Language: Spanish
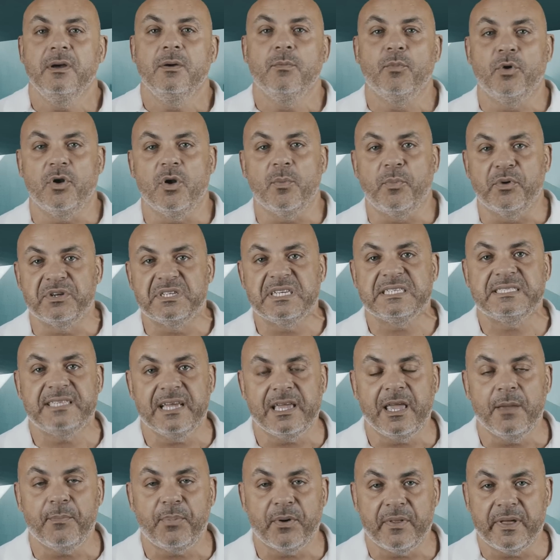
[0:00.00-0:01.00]
Bueno, pues este
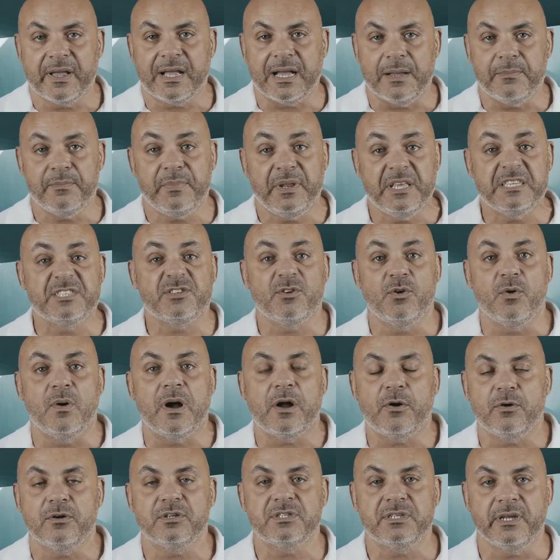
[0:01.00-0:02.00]
equipo de Cambridge lo
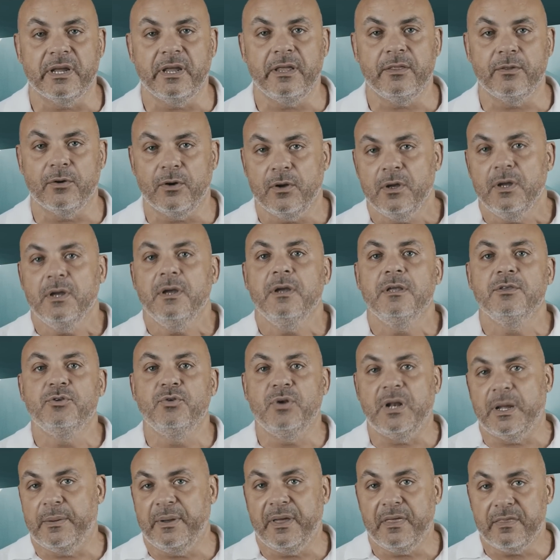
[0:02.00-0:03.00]
ha conseguido y
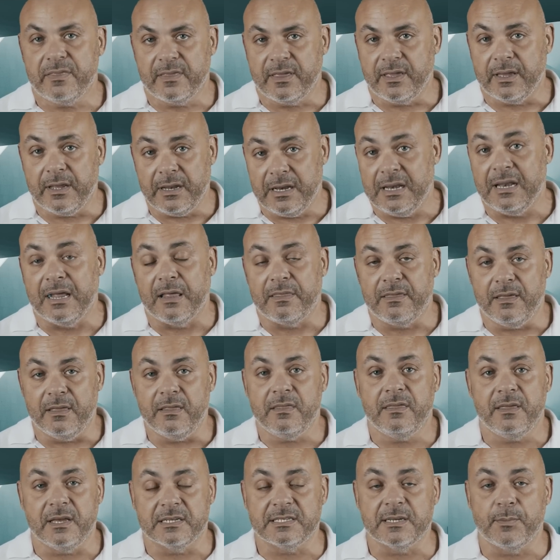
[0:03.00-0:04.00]
una vez que la
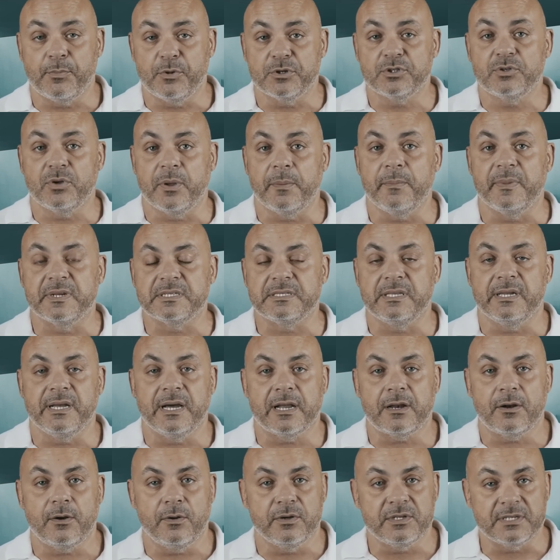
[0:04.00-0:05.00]
ciencia se ha puesto a
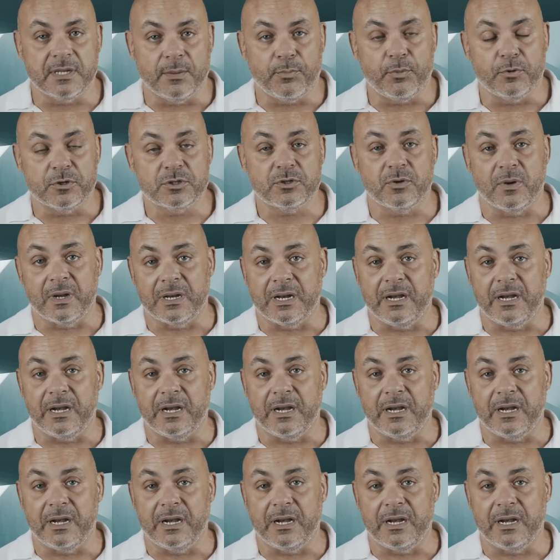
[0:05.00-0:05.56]
investigarlo y se ha puesto a